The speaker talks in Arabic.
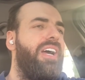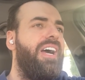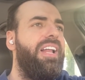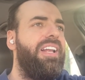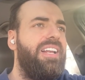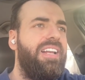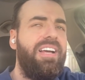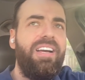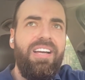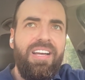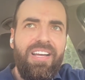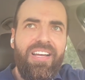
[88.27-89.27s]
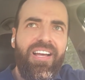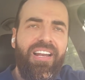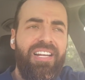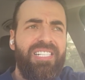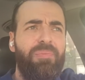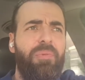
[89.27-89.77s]
هل آه،
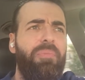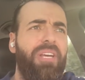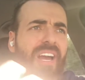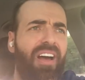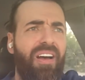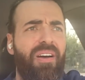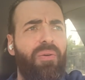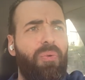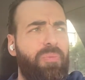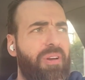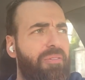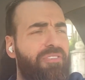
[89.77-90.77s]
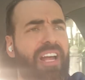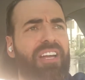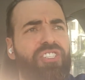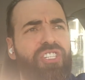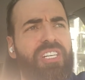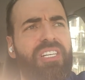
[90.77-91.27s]
خلاص بنبيعها
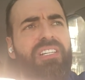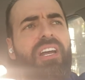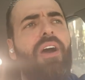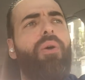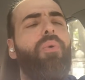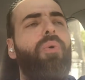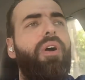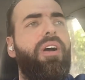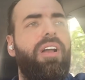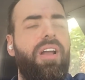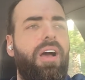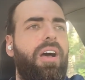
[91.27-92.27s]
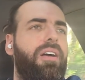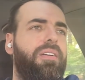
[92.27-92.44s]
وبنفتح جديد او لا